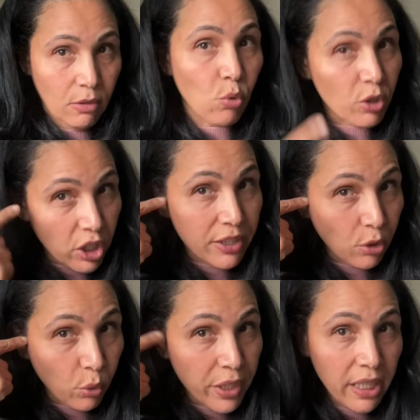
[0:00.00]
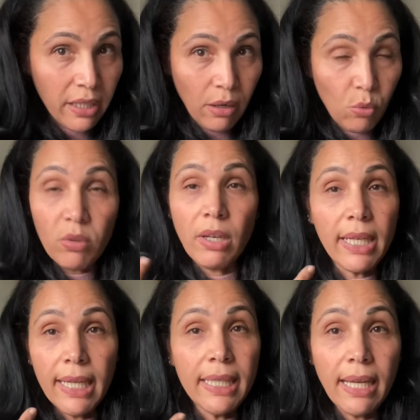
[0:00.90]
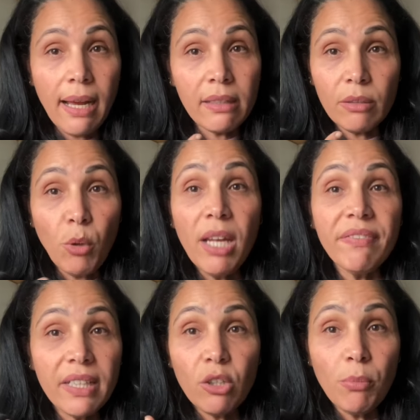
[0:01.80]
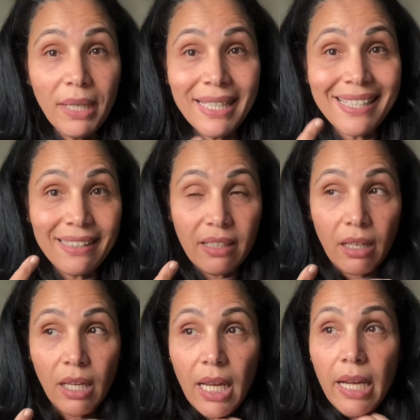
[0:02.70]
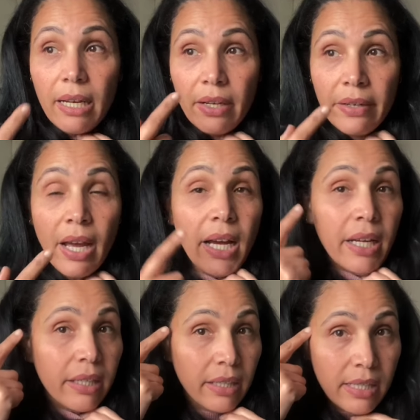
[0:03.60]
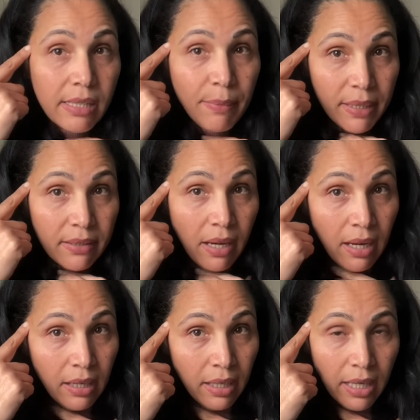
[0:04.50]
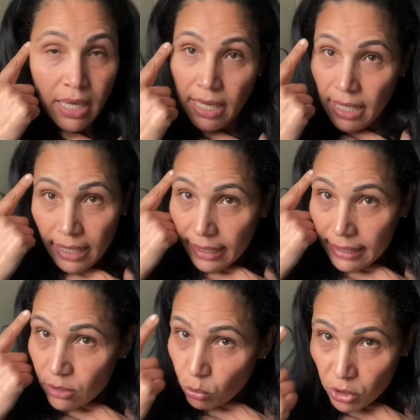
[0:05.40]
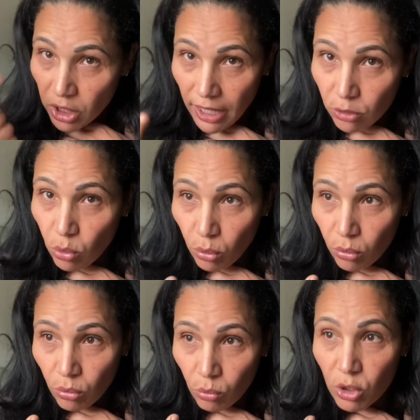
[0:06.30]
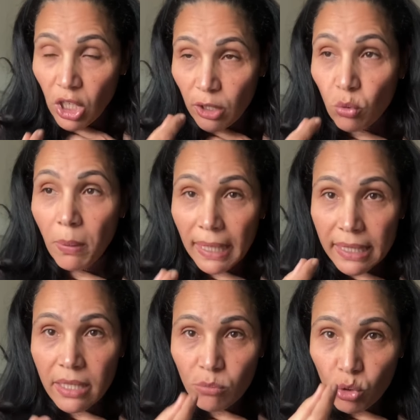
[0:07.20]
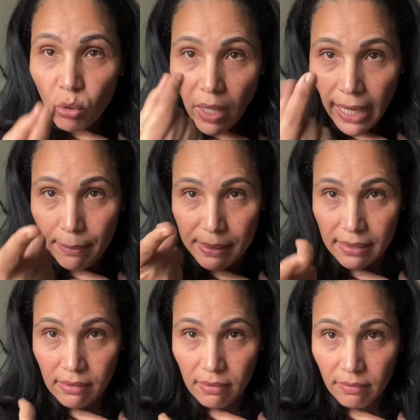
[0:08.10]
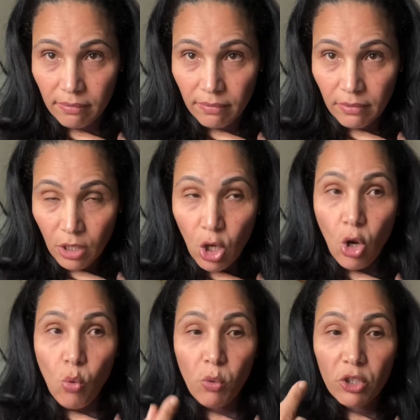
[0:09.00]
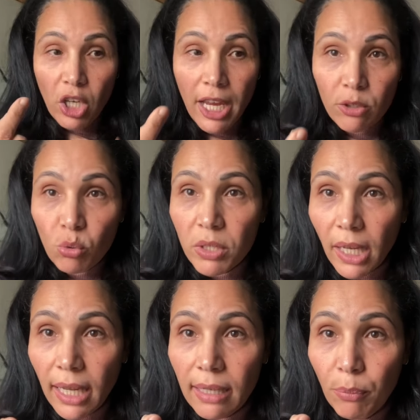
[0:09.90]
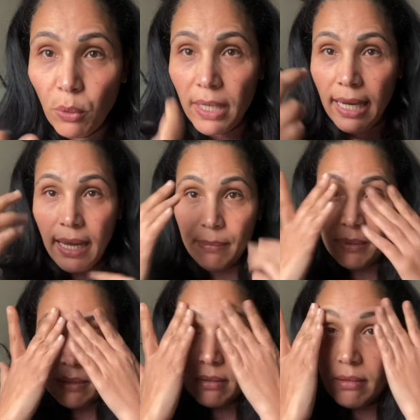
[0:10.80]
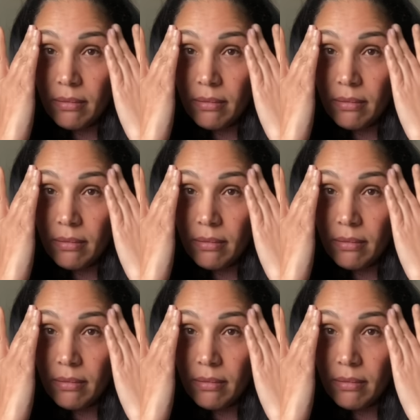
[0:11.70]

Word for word: واش هذه غنيه والله العلي العظيم حلف لكم على صدق النهار اللي سمعتها قلت واش هادو واش هادو باغيين يمشوا للحبس واش هادو تيقلبوا على الحبس